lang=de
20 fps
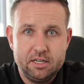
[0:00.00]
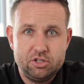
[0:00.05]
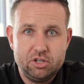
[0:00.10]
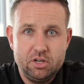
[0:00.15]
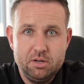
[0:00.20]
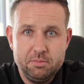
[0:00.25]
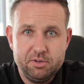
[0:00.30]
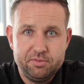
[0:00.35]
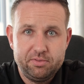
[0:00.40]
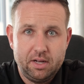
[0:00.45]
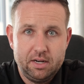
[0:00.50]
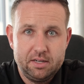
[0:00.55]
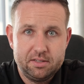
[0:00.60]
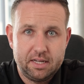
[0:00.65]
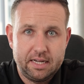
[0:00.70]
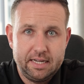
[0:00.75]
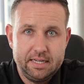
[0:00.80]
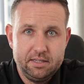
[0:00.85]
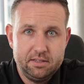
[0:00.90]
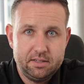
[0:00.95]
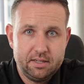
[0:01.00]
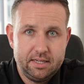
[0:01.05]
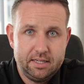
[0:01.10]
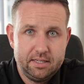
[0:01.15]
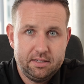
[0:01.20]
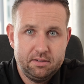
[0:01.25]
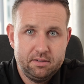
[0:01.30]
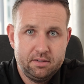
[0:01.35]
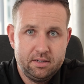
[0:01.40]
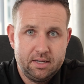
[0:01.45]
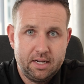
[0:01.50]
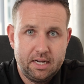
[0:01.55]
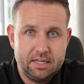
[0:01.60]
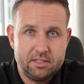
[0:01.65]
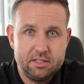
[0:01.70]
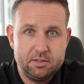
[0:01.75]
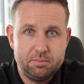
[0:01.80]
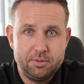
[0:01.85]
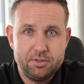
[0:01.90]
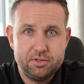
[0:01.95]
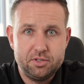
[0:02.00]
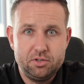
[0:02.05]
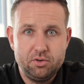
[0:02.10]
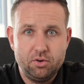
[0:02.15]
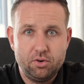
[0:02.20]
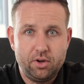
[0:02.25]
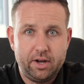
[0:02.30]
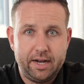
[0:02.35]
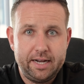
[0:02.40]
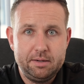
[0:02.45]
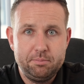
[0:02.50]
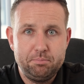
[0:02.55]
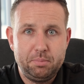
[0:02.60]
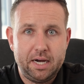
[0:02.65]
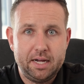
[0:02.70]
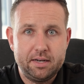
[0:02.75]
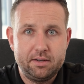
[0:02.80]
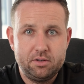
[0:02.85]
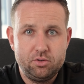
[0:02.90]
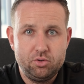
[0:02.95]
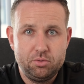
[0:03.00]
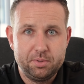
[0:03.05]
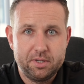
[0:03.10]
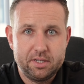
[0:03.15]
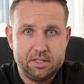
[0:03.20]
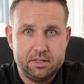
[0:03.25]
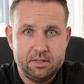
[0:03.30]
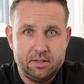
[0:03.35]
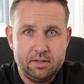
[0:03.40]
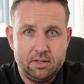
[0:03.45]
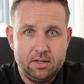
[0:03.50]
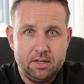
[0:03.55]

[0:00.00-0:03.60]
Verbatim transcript: Der schlimme Fall ist eingetreten, es ist plötzlich nur noch ein Partner übrig.